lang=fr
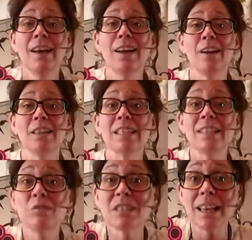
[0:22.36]
Euh,
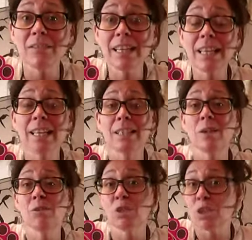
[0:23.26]
si vous avez des
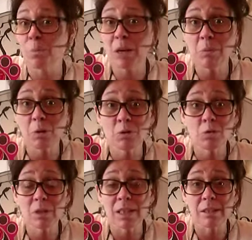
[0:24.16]
questions, si j'ai pas répondu
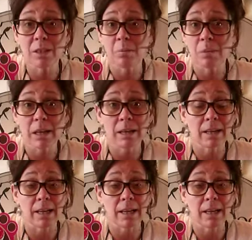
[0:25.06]
aux questionnements,